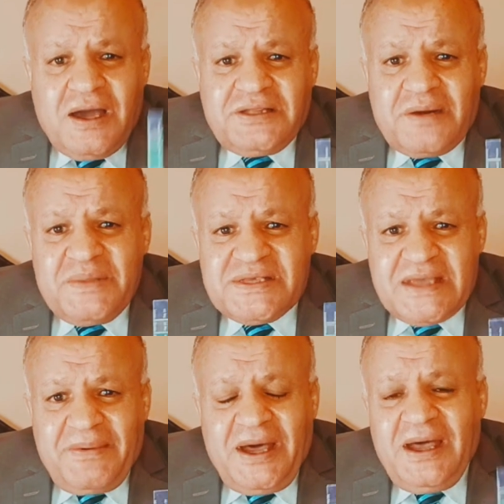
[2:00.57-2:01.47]
أكتر من
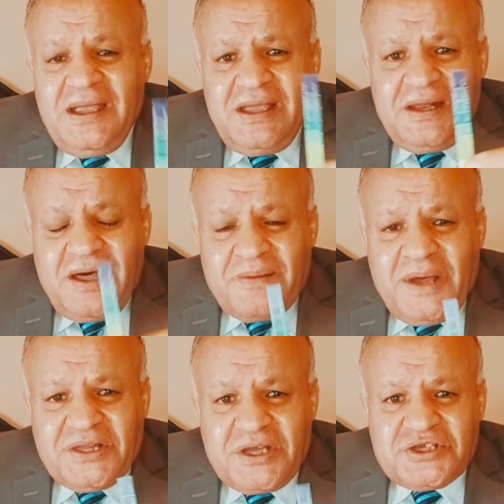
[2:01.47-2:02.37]
سبعة إلى
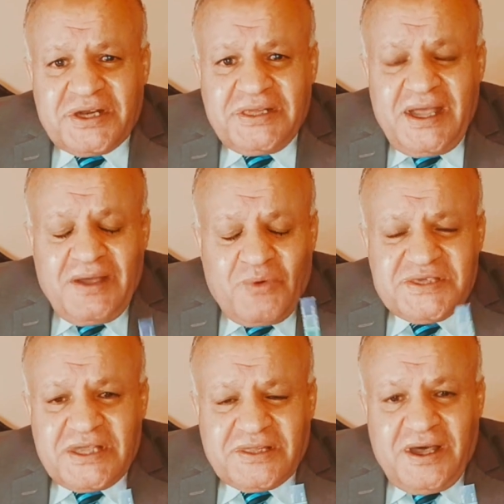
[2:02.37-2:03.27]
14 ده
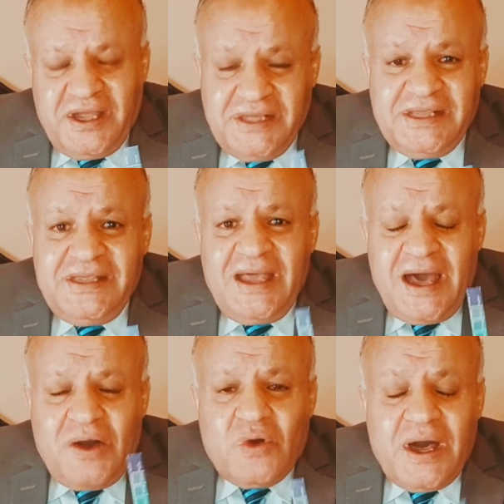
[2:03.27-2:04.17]
وسط قاعدي
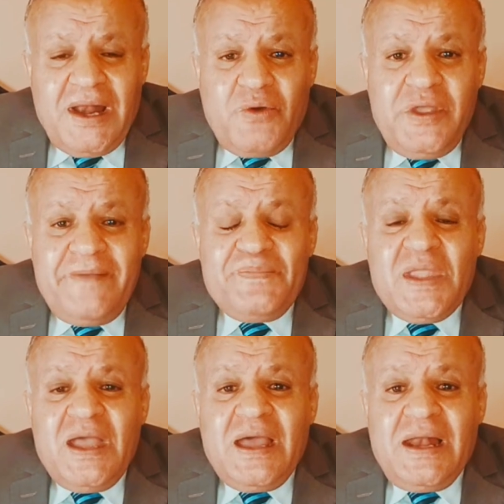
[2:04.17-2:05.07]
أو قلوي
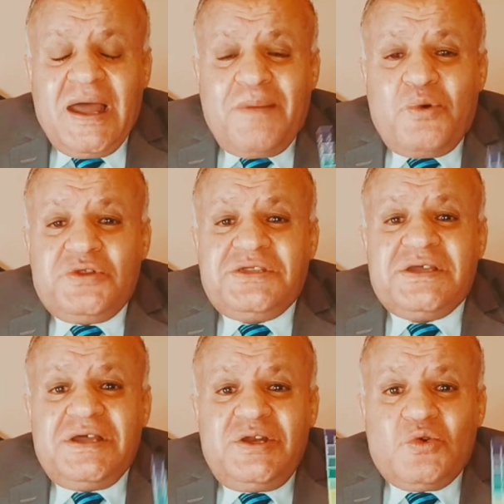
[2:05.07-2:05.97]
لابد
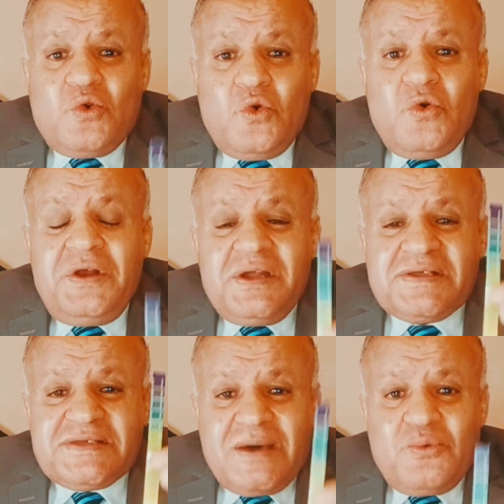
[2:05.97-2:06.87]
ان يكون
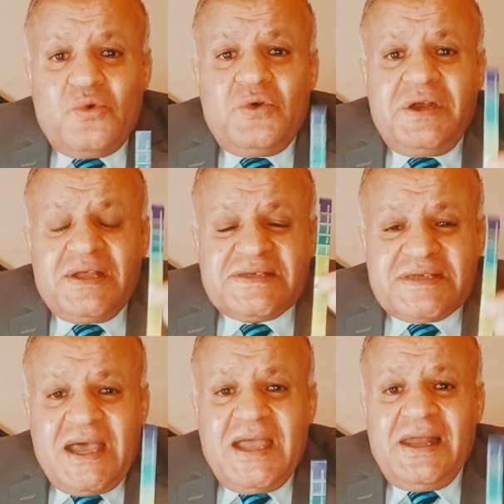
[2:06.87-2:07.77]
الصابون
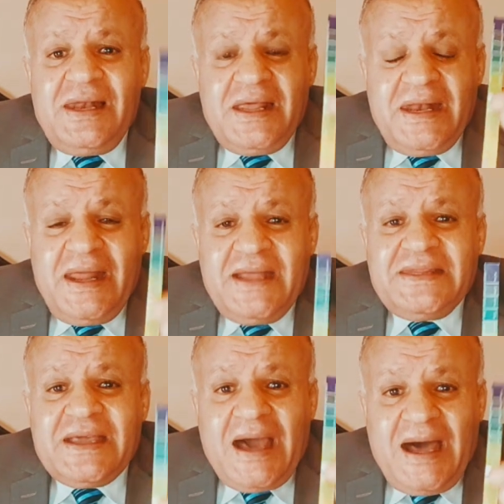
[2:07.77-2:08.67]
السائل
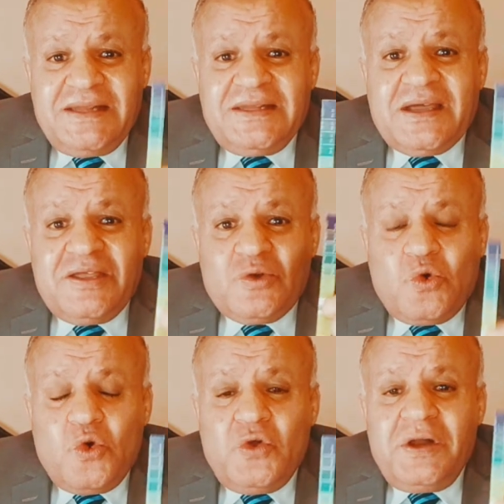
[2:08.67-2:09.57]
الناتج عندك
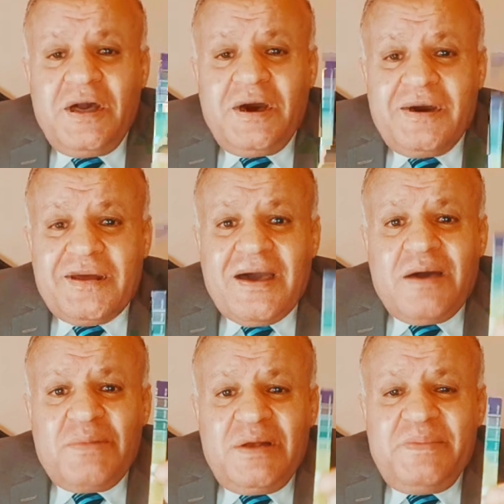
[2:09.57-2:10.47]
يكون
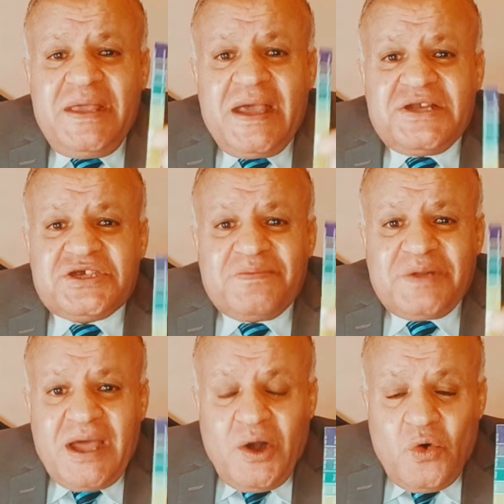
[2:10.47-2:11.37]
رقم البي اتش
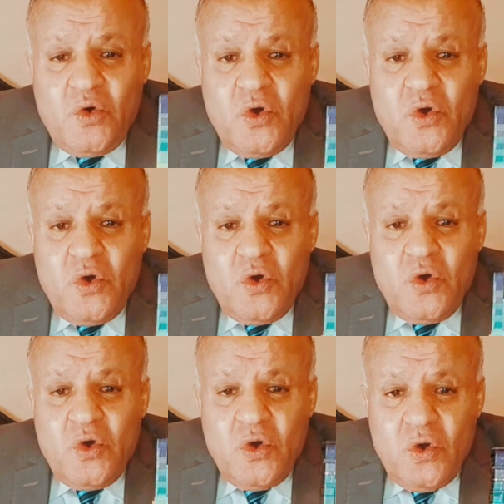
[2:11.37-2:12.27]
بتاعه
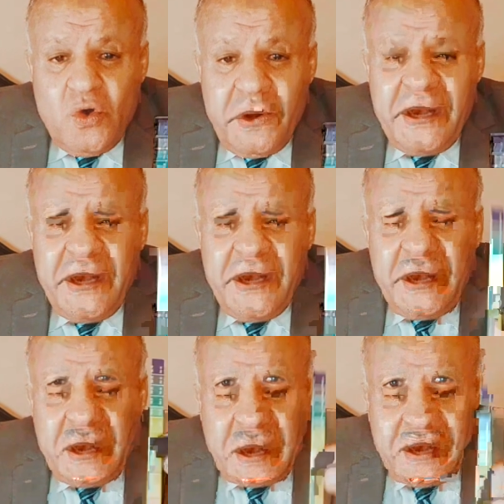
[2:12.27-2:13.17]
يكون
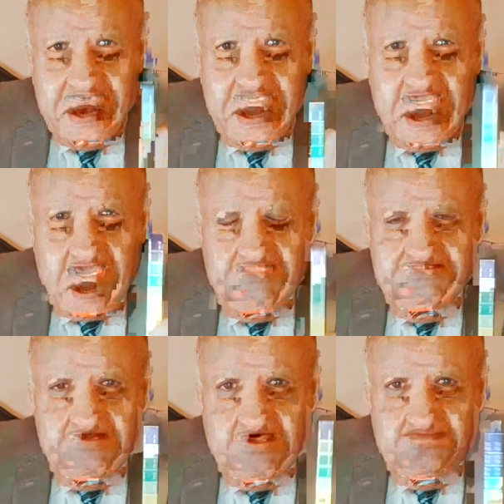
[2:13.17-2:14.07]
عندك
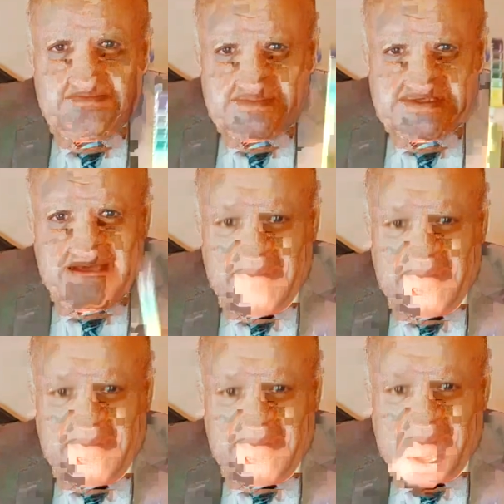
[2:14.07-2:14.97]
عند رقم
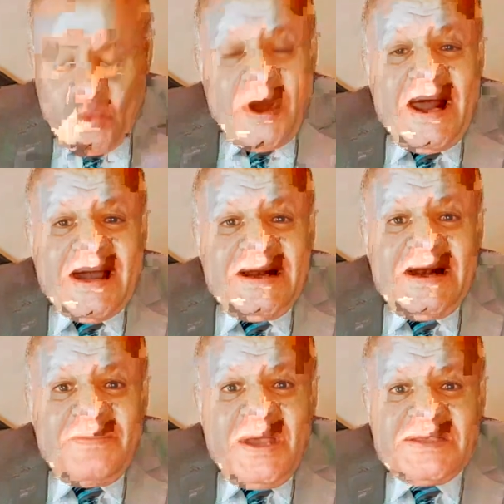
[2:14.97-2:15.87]
سبعة ولكن
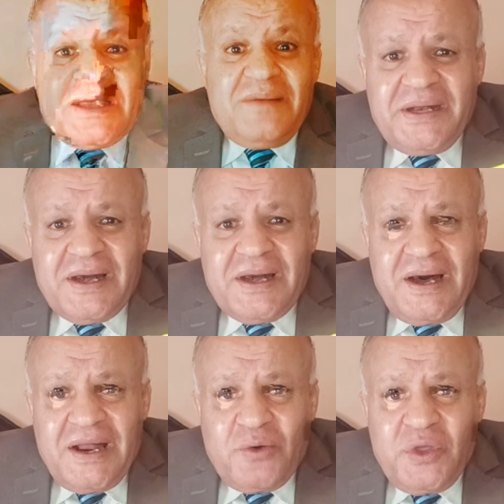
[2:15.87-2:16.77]
اللي بيحصل بين
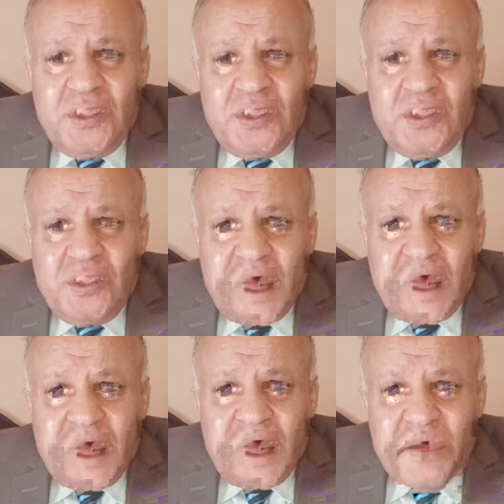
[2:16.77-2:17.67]
القلوي
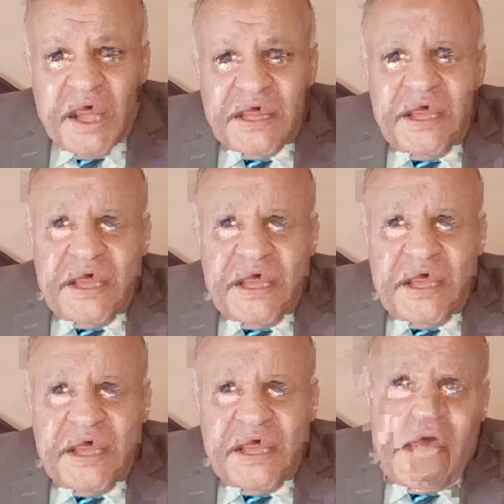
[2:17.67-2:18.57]
والحامضي
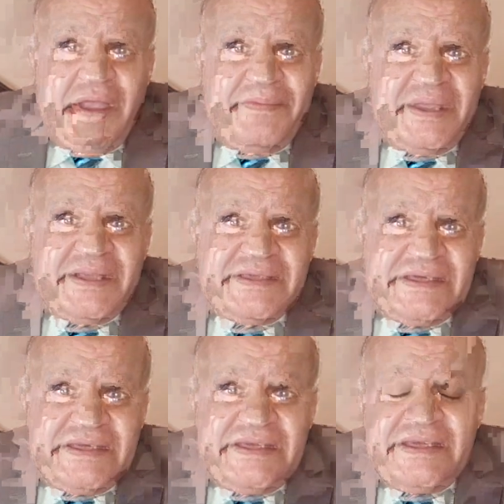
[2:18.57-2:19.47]

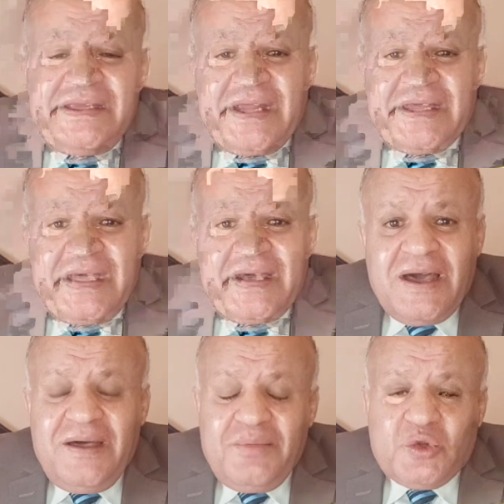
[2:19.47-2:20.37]
وبيديني
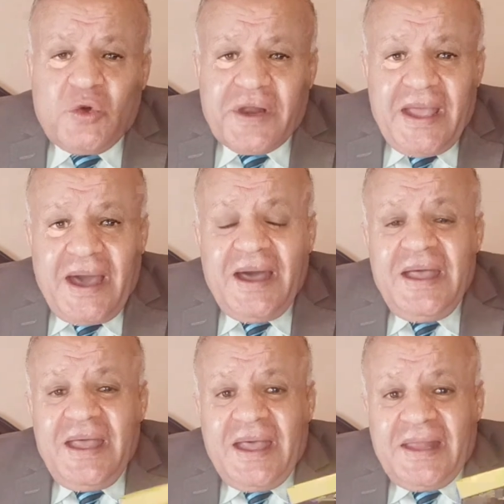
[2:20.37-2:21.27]
نتيجة بتكون رائعة
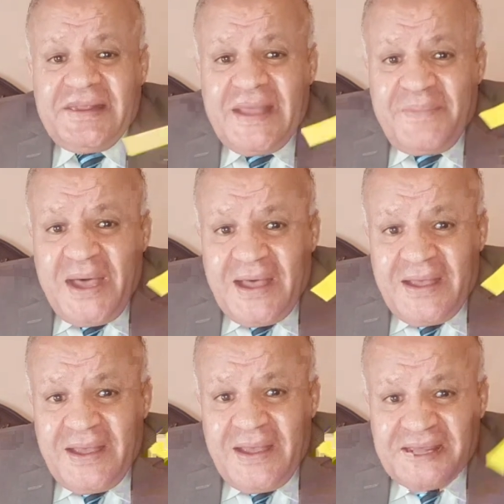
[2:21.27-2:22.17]
عندما
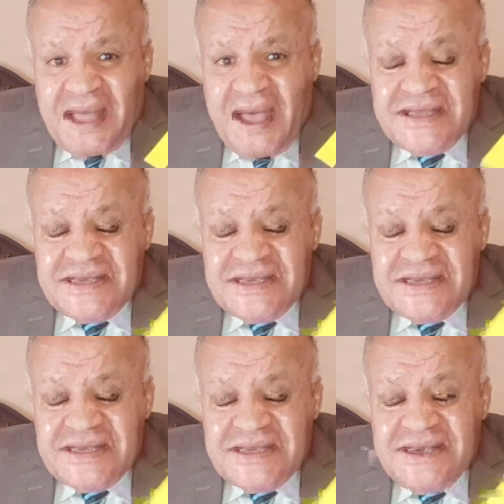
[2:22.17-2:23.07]
آه، أضع هذه
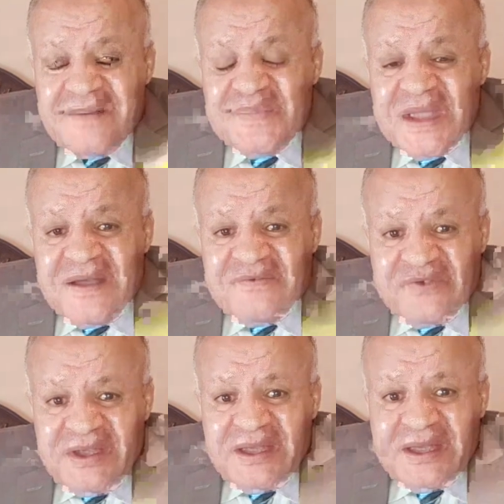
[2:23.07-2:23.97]
الورقة
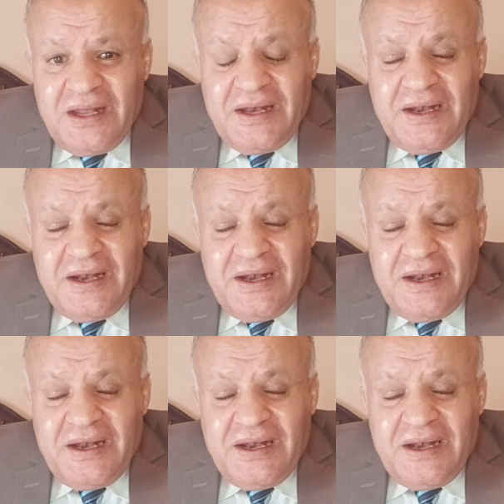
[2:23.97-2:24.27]
في